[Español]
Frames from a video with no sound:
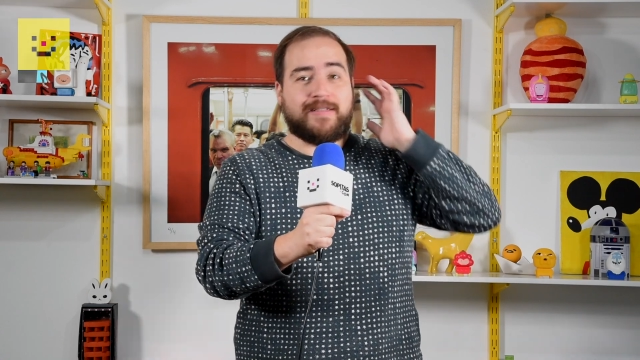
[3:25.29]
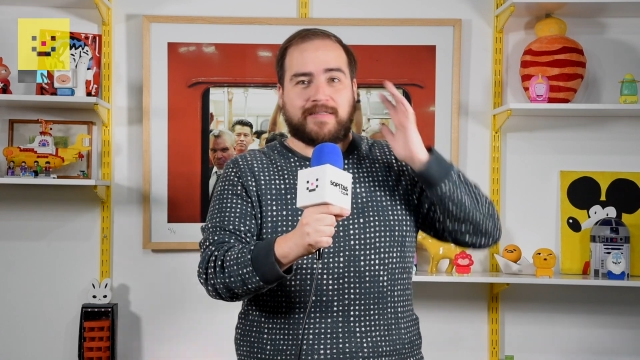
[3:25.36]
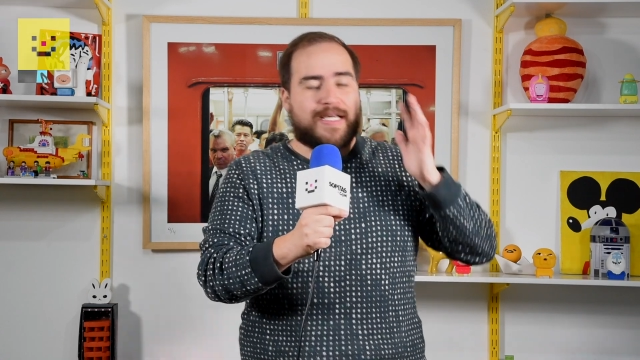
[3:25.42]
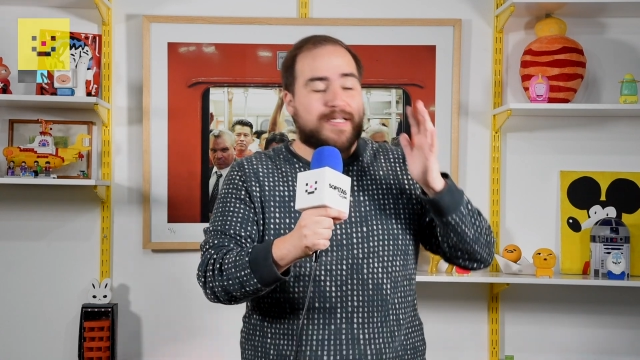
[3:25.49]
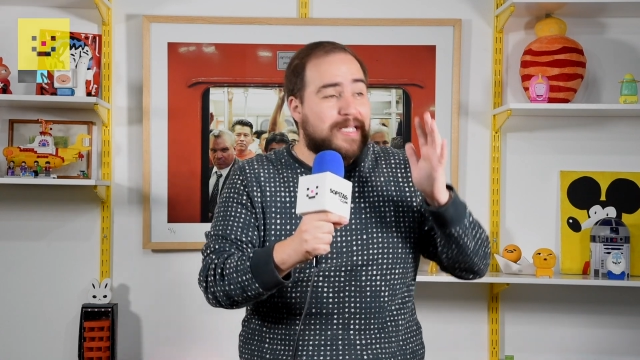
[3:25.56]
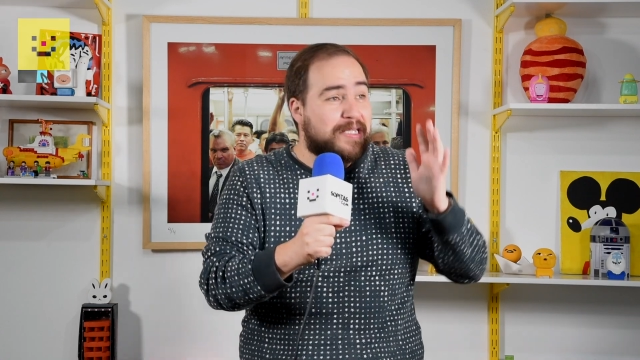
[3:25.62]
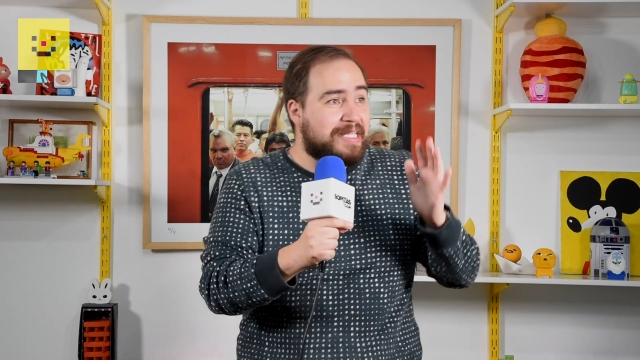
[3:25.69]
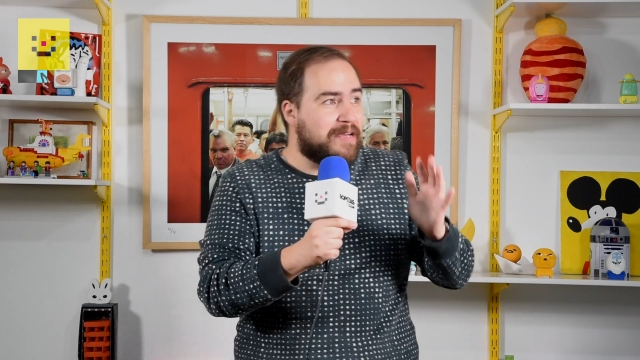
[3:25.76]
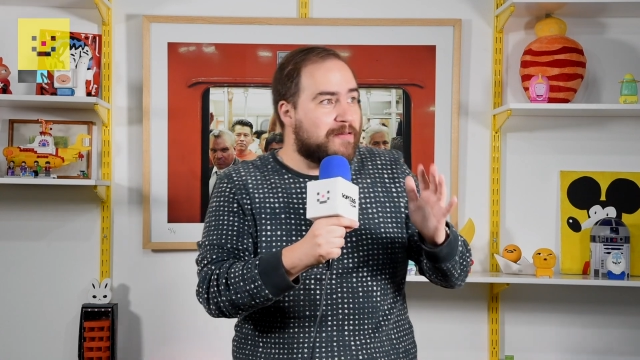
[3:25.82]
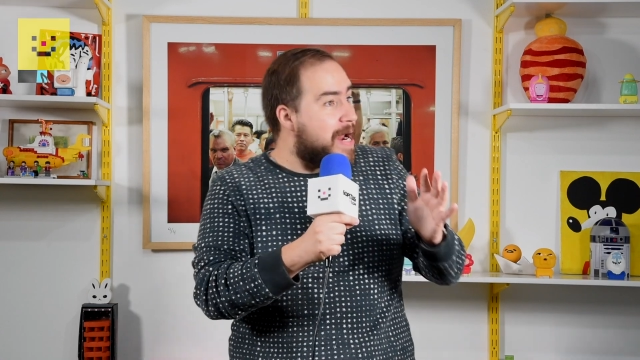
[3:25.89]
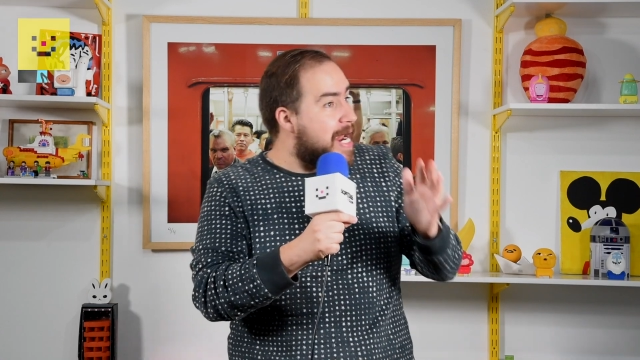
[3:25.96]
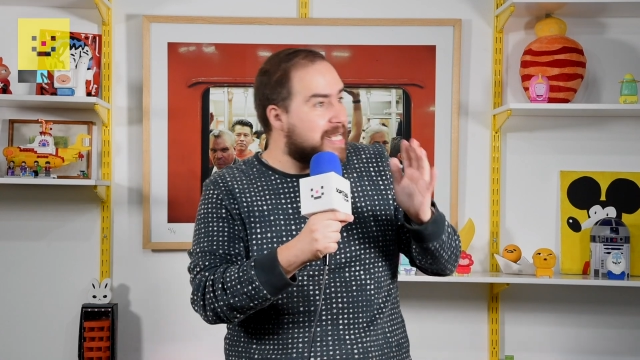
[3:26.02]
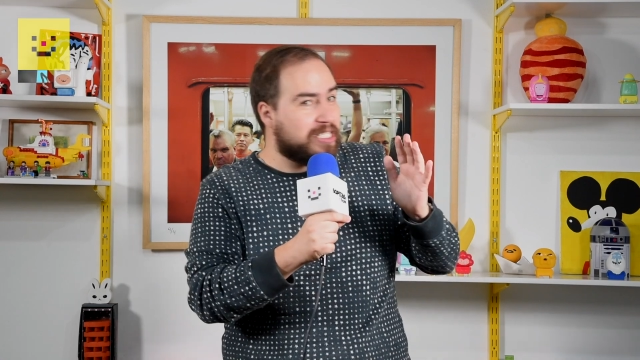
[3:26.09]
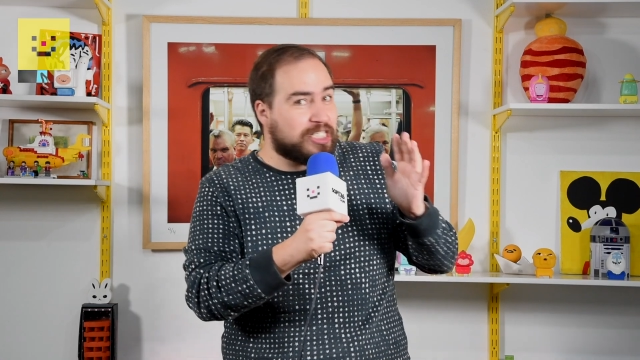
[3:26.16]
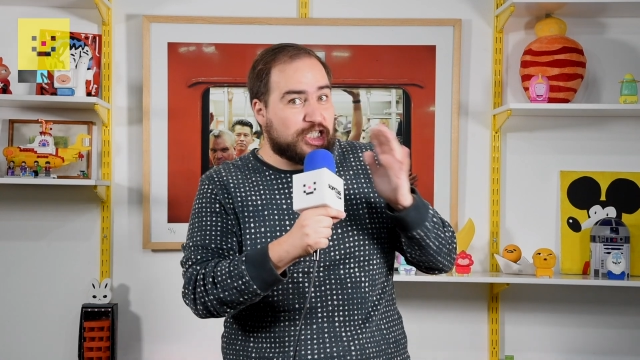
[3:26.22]
Y es así de
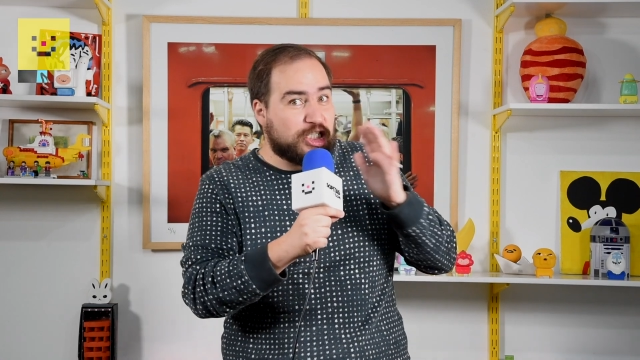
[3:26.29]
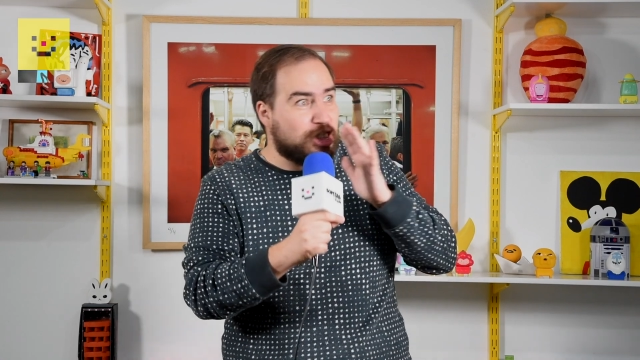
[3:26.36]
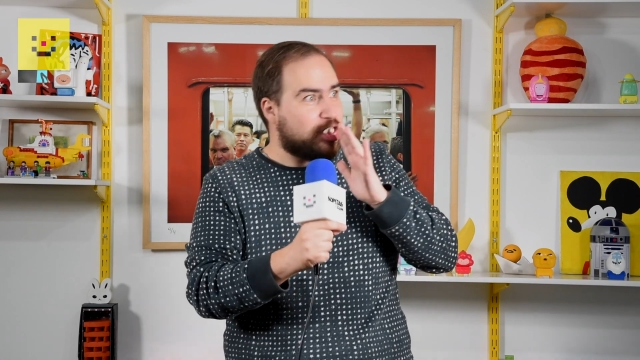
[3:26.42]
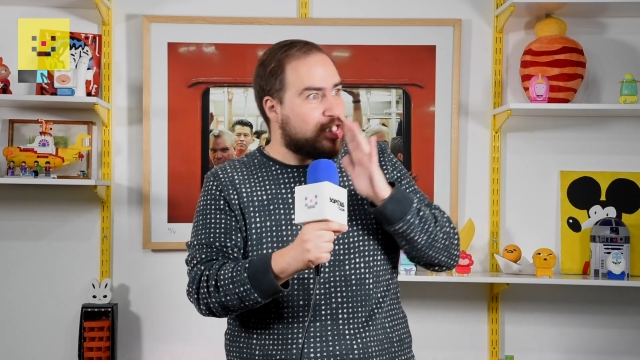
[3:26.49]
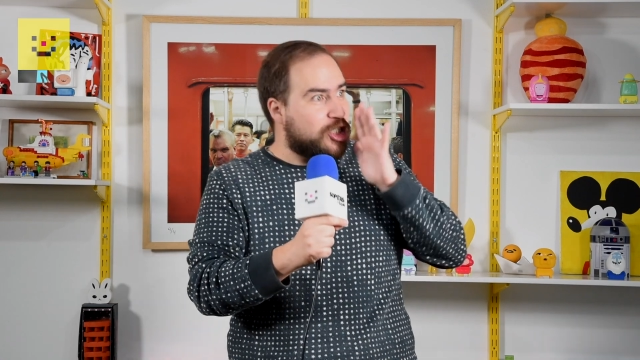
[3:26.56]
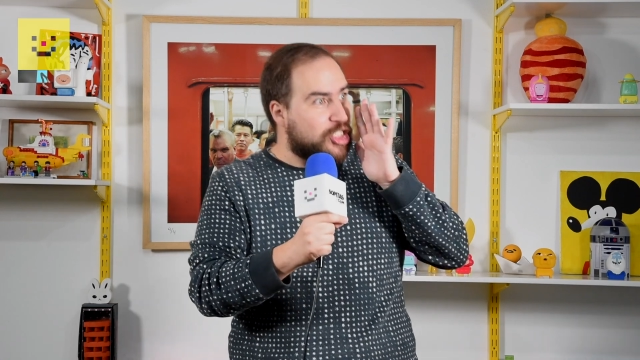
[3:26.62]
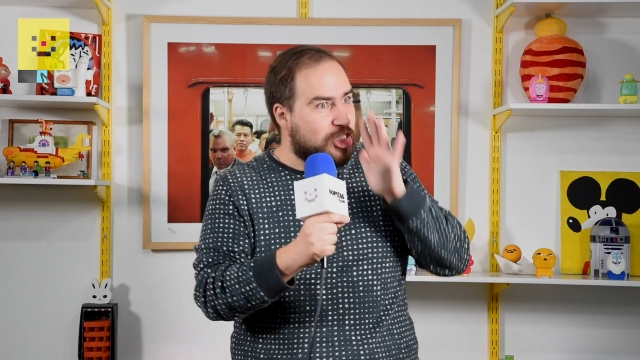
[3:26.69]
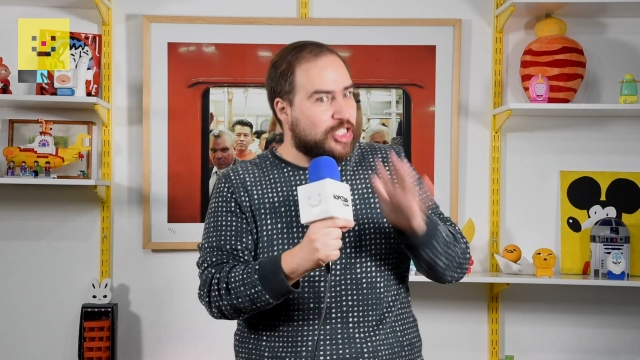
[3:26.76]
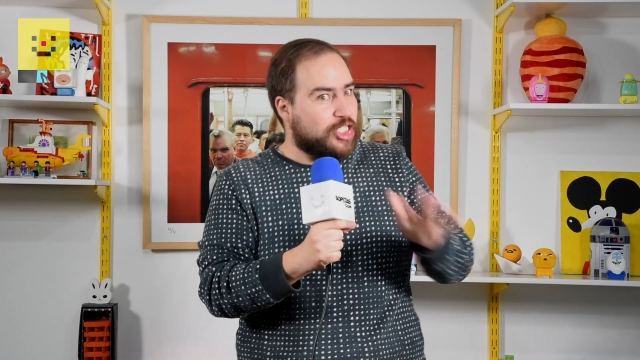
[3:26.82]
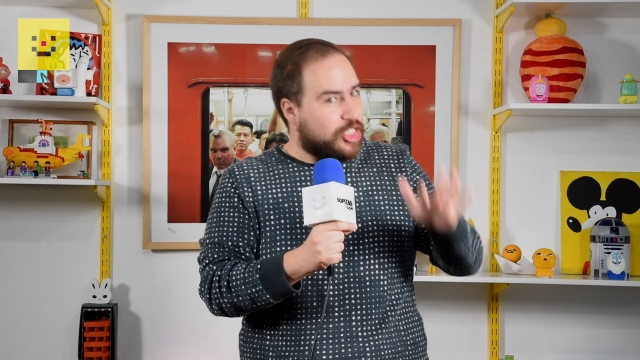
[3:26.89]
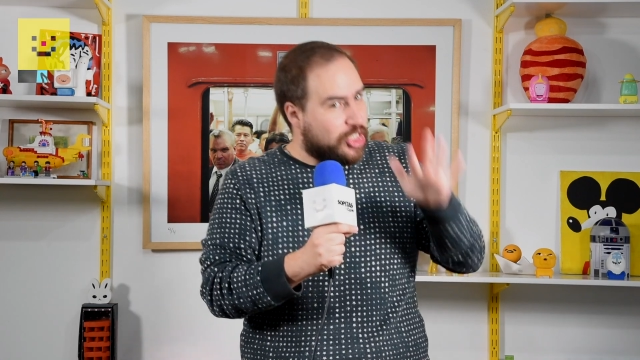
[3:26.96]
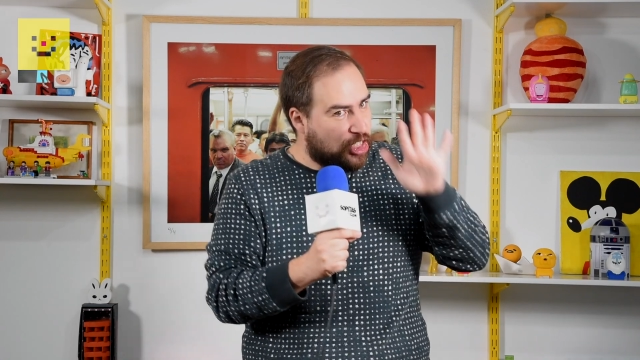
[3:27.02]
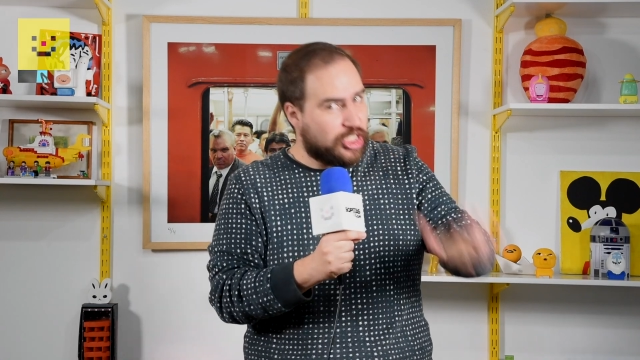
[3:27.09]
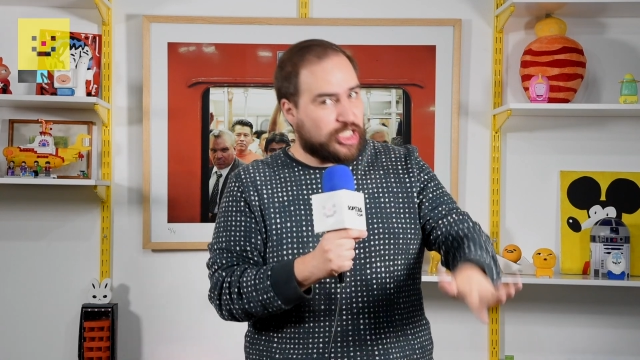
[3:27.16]
shh.